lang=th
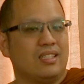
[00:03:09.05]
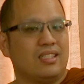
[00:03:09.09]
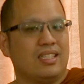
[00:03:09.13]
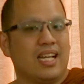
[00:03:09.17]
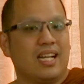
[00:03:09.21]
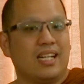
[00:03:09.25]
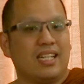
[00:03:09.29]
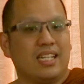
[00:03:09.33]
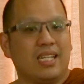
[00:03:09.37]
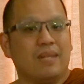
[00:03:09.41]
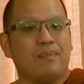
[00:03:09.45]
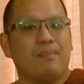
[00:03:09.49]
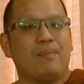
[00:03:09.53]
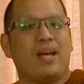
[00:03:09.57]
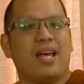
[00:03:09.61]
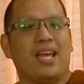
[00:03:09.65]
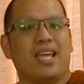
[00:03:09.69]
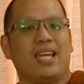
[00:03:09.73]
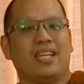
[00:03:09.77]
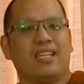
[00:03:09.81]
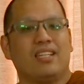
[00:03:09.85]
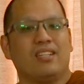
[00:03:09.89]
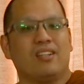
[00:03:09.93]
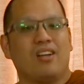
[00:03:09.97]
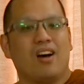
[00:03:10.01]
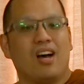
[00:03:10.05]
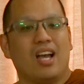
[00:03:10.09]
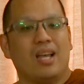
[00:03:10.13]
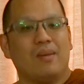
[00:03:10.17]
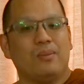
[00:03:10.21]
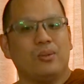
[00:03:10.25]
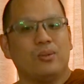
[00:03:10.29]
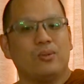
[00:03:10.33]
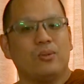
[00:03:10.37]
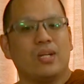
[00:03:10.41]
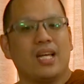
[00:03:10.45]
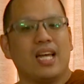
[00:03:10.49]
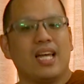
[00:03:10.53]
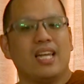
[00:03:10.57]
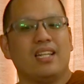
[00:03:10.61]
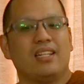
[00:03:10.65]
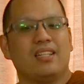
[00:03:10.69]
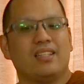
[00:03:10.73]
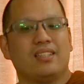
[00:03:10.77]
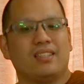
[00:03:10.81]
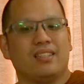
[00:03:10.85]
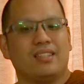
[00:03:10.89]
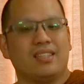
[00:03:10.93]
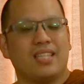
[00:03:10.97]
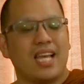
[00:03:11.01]
ดังนี้ไปขอให้ทุกท่าน
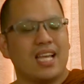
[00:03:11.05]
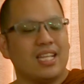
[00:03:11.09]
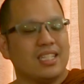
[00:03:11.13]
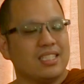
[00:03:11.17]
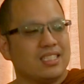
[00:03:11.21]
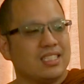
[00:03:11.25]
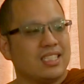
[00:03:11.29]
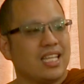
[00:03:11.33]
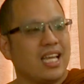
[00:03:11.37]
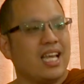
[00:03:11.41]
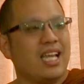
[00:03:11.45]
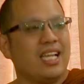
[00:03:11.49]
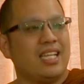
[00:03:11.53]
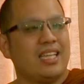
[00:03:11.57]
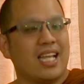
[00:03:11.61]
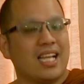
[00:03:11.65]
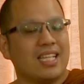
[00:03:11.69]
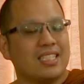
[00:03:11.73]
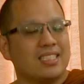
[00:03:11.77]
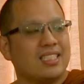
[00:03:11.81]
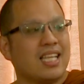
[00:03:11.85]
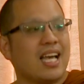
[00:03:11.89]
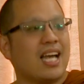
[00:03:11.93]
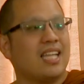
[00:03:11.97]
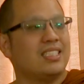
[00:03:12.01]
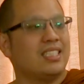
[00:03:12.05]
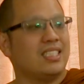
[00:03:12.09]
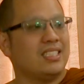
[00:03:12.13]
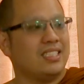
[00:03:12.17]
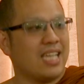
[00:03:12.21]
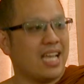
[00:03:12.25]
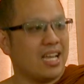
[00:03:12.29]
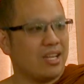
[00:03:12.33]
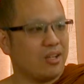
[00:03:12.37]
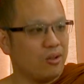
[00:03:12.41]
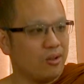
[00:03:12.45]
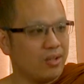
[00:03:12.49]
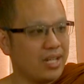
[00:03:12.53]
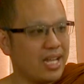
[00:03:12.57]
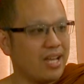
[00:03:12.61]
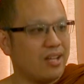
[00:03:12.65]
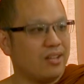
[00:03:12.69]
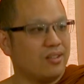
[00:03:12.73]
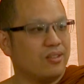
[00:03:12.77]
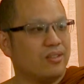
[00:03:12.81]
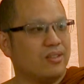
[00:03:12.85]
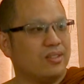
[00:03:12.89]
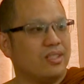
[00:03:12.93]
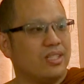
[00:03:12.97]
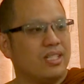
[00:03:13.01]
ตั้งใจรักษาสัจจะของเรา
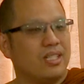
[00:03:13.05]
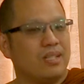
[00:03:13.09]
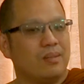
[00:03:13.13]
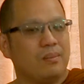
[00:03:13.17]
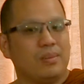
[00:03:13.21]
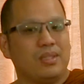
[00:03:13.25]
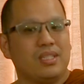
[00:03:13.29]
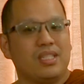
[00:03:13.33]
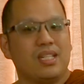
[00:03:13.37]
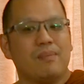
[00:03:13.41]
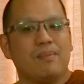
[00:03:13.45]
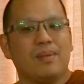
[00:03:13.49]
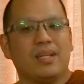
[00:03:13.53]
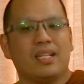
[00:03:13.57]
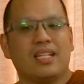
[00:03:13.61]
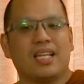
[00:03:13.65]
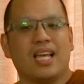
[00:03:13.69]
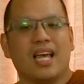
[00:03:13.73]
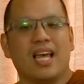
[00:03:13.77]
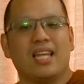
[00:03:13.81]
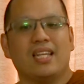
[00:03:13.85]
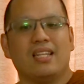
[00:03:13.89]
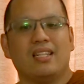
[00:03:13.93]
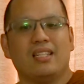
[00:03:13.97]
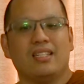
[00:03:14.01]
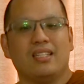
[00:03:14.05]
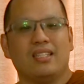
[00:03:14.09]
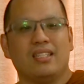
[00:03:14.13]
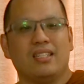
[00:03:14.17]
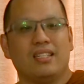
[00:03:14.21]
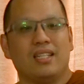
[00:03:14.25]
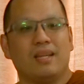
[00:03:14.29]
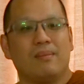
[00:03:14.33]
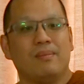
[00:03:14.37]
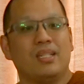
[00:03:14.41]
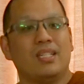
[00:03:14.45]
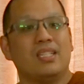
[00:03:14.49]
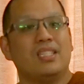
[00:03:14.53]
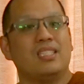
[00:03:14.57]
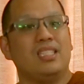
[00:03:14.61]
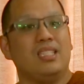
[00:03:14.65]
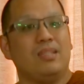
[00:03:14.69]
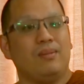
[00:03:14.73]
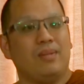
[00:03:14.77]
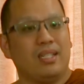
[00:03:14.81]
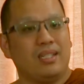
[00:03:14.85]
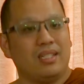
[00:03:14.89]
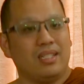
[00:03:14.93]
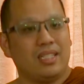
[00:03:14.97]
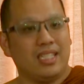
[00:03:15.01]
เพื่อเป็นการดำเนินชี
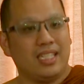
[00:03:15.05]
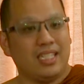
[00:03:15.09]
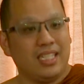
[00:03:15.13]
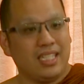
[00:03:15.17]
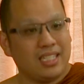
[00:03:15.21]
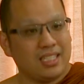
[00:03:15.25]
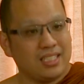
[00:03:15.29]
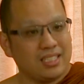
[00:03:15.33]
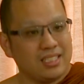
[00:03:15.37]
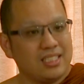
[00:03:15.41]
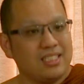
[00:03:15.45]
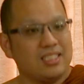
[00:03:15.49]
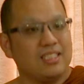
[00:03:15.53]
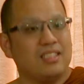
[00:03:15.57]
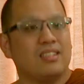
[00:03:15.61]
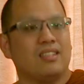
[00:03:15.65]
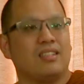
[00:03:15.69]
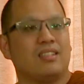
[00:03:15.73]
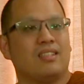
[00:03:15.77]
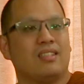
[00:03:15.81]
วิตที่ดีขึ้น